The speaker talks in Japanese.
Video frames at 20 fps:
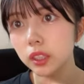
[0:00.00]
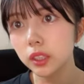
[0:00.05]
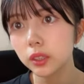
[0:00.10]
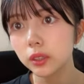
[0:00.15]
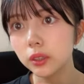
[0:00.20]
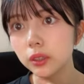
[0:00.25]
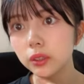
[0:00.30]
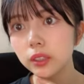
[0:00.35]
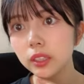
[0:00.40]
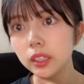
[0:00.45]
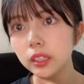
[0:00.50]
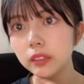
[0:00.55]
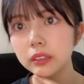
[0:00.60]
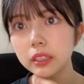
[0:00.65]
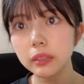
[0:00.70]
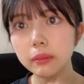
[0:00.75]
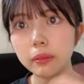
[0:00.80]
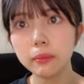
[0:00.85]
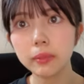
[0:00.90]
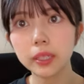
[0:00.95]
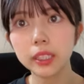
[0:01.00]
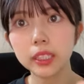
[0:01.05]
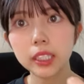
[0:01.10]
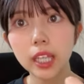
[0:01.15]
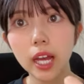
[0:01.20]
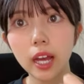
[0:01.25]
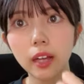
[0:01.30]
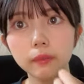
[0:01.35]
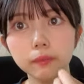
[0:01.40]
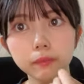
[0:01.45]
夜ご飯を食べまし
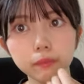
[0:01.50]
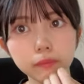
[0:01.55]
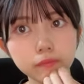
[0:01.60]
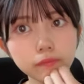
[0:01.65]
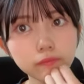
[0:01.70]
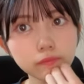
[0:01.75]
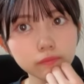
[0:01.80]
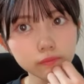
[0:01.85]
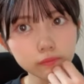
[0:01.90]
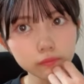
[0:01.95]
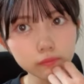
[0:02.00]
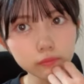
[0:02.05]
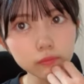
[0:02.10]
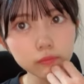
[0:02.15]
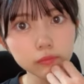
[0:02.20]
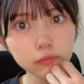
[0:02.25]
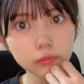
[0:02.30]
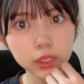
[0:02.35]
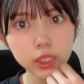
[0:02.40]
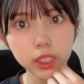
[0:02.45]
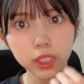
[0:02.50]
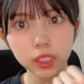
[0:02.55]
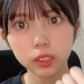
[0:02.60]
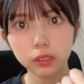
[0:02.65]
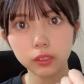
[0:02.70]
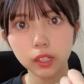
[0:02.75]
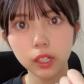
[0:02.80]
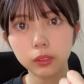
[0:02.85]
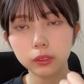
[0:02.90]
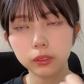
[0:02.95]
たみさきと
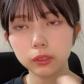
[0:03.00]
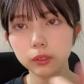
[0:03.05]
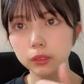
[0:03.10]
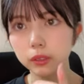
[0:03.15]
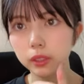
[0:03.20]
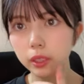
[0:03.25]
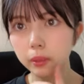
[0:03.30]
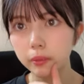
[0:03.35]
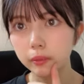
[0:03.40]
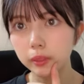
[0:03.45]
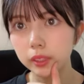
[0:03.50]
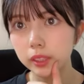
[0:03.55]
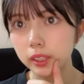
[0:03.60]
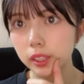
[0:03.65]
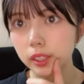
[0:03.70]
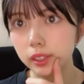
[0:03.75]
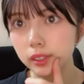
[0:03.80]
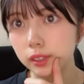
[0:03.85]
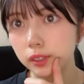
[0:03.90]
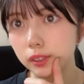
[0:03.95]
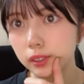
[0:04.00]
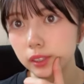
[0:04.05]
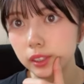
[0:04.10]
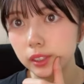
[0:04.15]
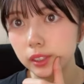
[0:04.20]
や生と食べました一緒